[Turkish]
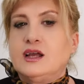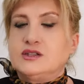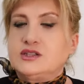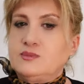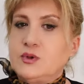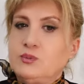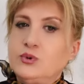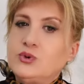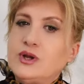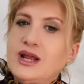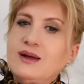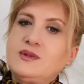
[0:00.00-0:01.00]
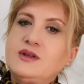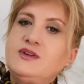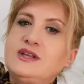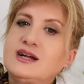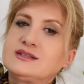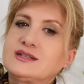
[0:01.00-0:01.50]
Şimdi bu dönemde
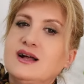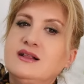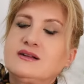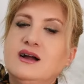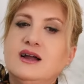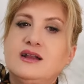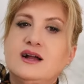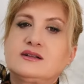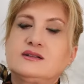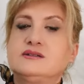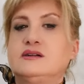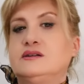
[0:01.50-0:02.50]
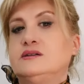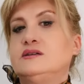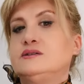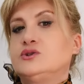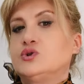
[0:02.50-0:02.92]
finansal kaynakları